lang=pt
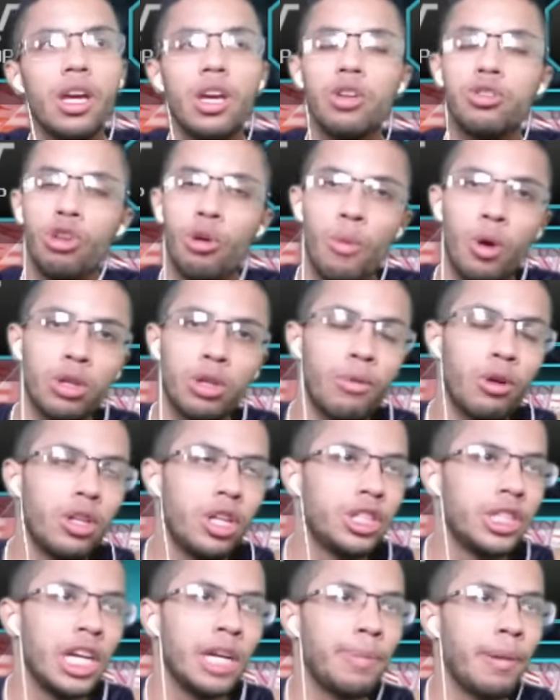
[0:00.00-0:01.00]
Eu só boto
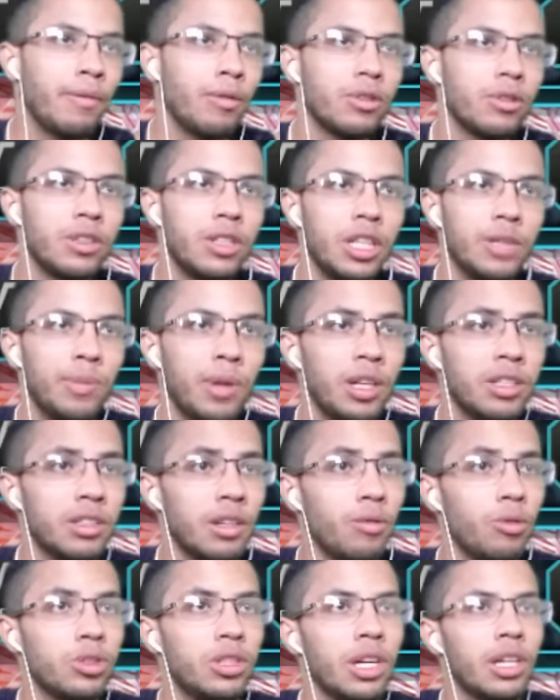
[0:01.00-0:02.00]
Morden Strike pra vocês, beleza?
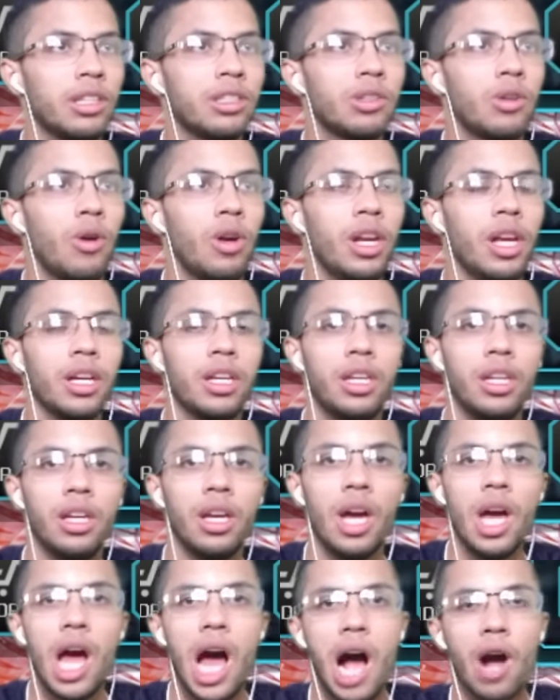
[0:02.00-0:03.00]
É você que escolhem aqui.